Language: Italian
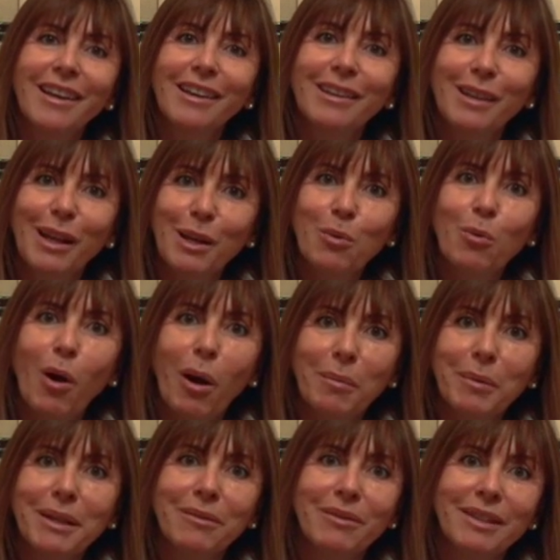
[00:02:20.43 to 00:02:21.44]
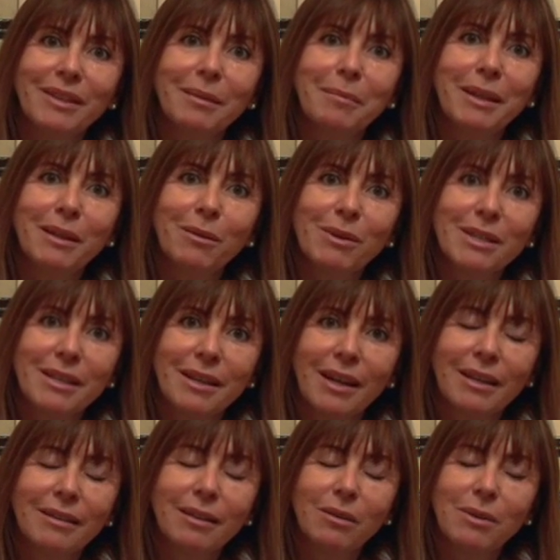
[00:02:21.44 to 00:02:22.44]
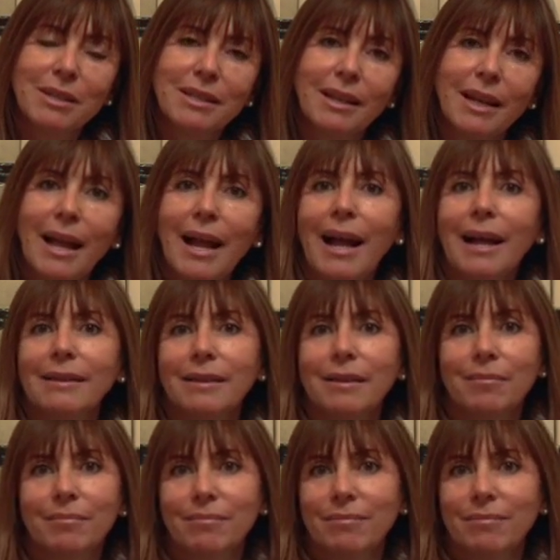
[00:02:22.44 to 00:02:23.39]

degli uomini vittime di, queste, di questi reati.